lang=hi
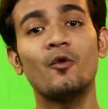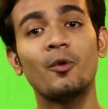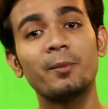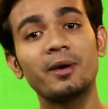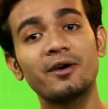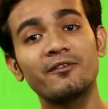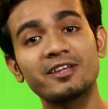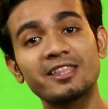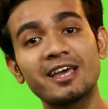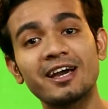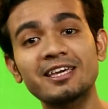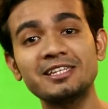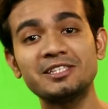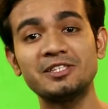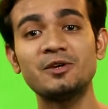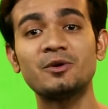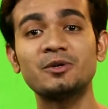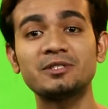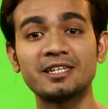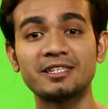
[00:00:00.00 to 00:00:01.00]
वो बेवजह
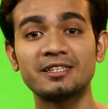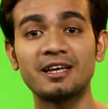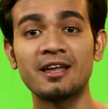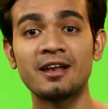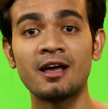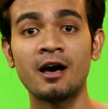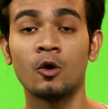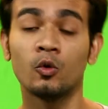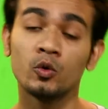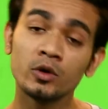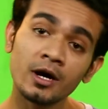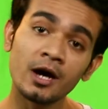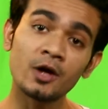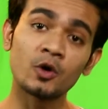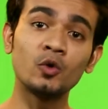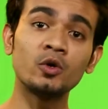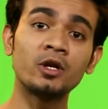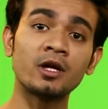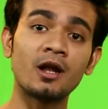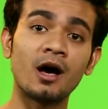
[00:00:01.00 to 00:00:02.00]
किसी को सताना उनका
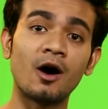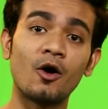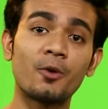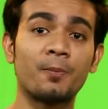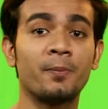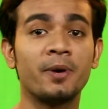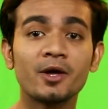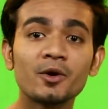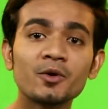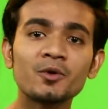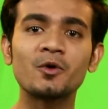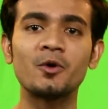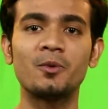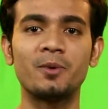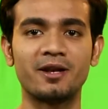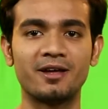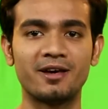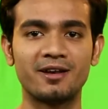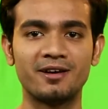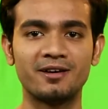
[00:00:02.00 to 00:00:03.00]
रूठना और फिर उनको
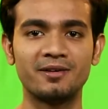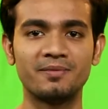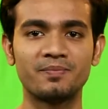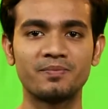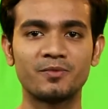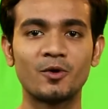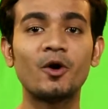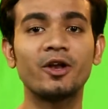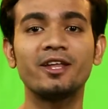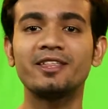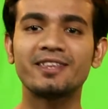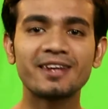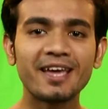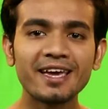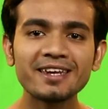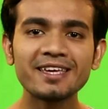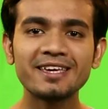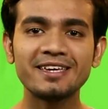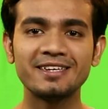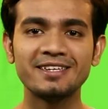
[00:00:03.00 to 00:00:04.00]
मनाना और इतना
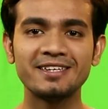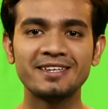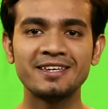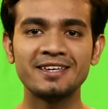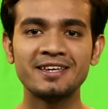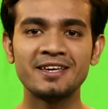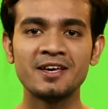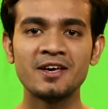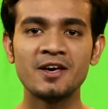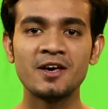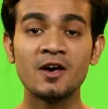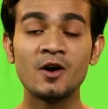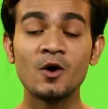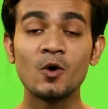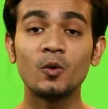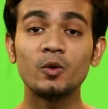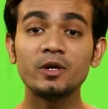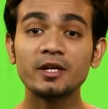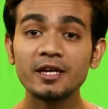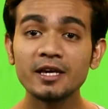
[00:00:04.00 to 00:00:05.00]
ही नहीं
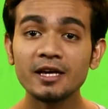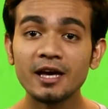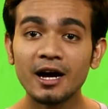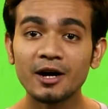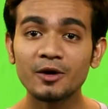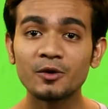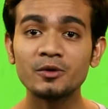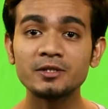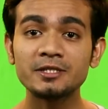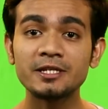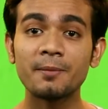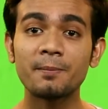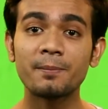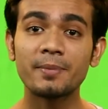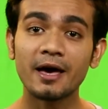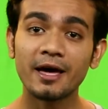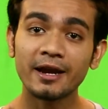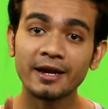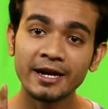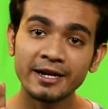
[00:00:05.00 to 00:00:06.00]
उनकी आंखों से
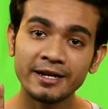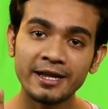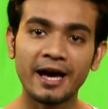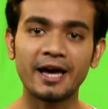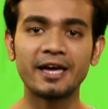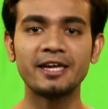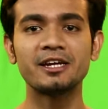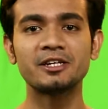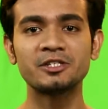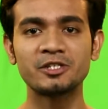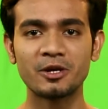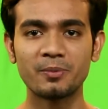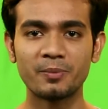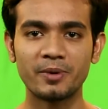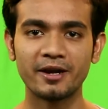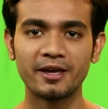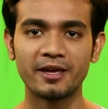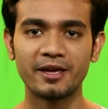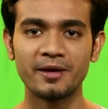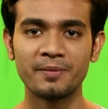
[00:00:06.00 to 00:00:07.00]
प्यार के ढाई अक्षर
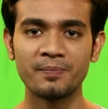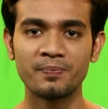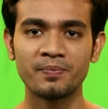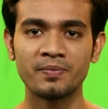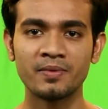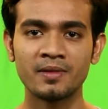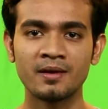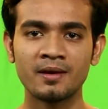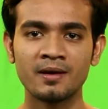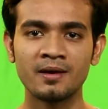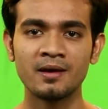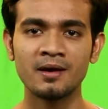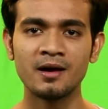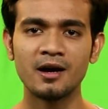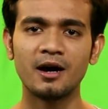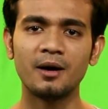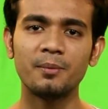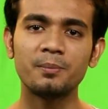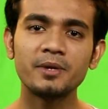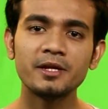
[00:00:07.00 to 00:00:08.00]
पढ़ के
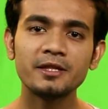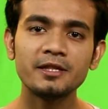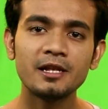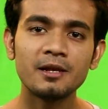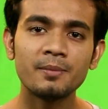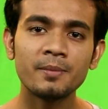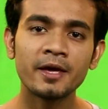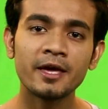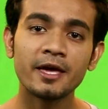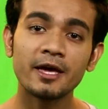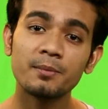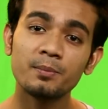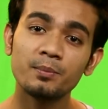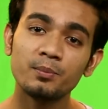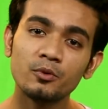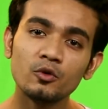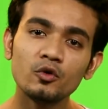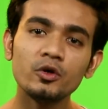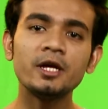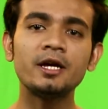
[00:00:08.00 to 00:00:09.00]
अपने दिल में एक
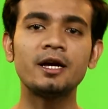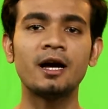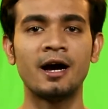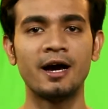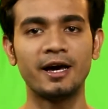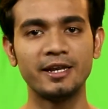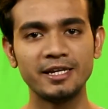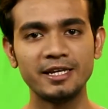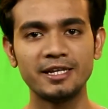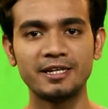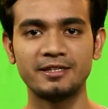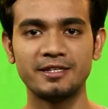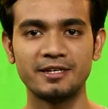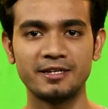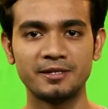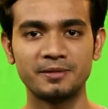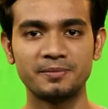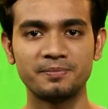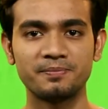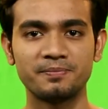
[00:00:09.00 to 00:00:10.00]
पूरी कहानी लिख
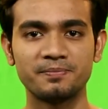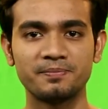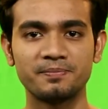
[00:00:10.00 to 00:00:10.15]
देना